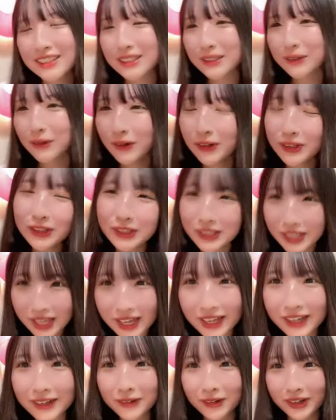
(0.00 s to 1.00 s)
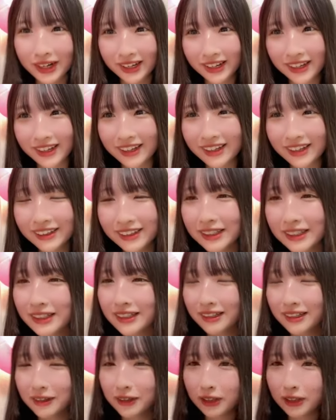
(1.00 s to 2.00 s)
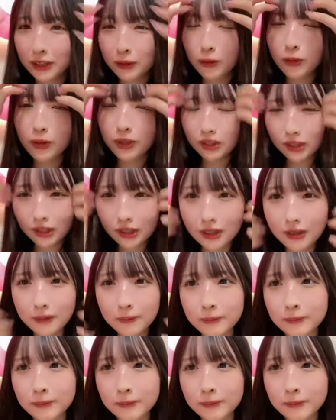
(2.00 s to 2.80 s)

すごくないこれねえ聞こえた